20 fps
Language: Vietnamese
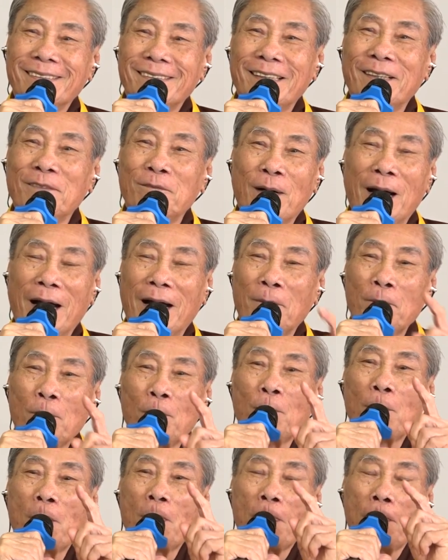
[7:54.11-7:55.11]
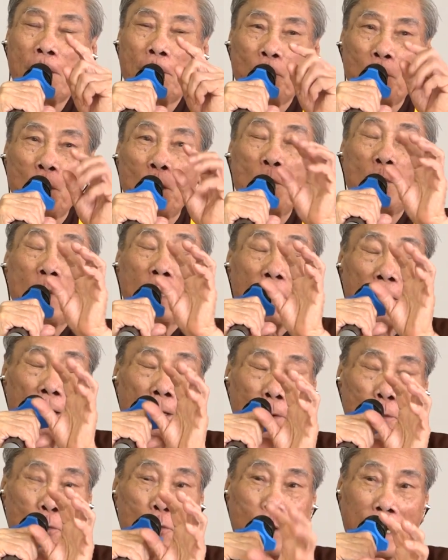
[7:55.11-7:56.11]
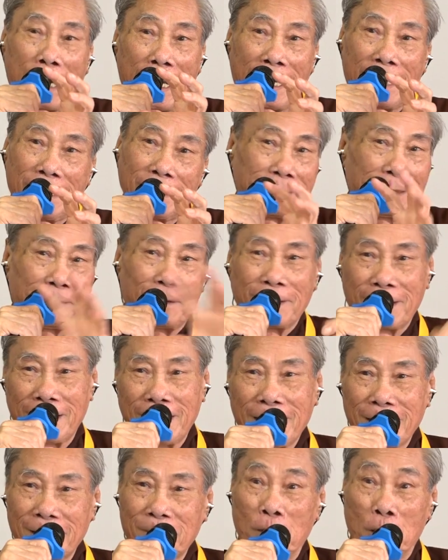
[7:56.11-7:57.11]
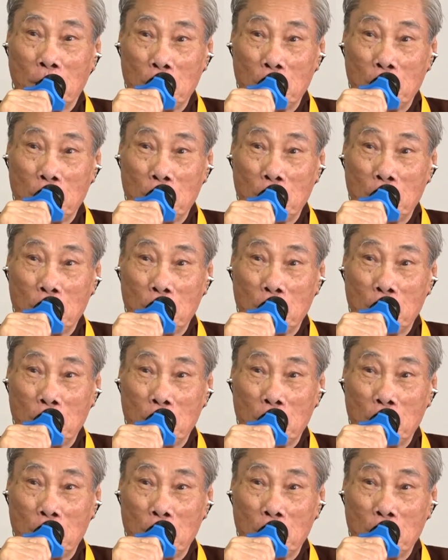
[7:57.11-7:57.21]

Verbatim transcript: Nhưng mà nếu mà hiểu cạn thì nó khác,